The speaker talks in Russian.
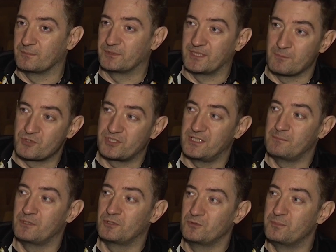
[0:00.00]
потому что
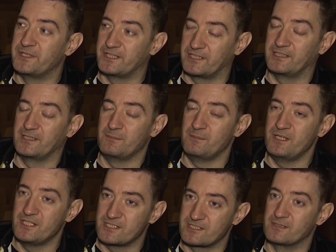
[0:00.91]
я не могу приехать на
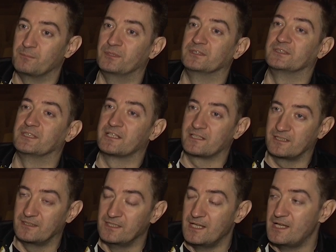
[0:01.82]
месяц, на
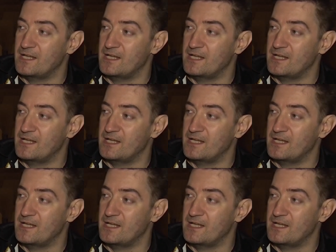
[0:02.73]
полтора,